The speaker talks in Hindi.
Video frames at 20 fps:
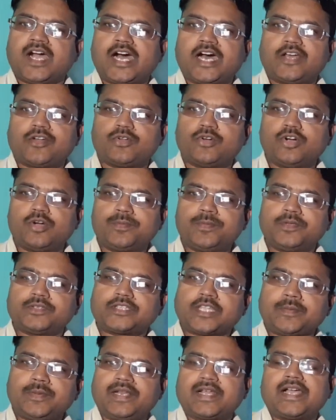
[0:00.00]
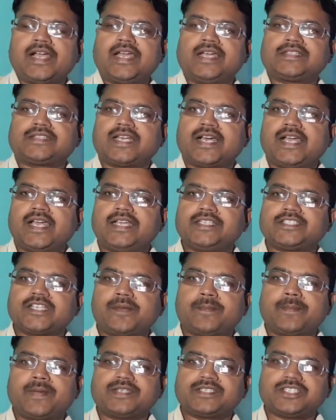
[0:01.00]
आरोप तभी लगाया जाता है जब
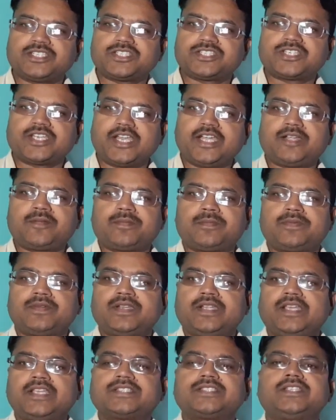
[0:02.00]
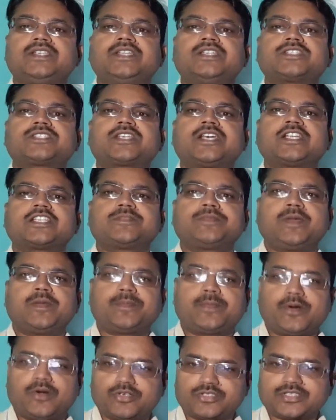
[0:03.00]
मजिस्ट्रेट इस निष्कर्ष पर
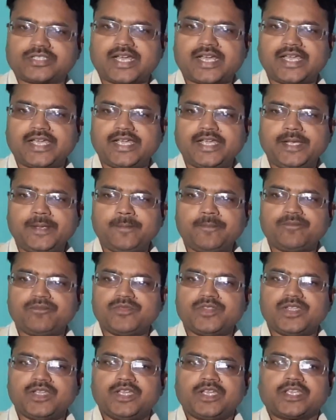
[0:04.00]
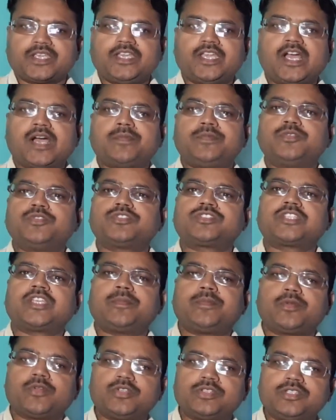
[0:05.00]
पहुंचता है कि अभियुक्त के
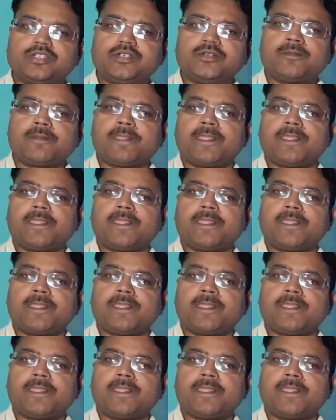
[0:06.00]
विरुद्ध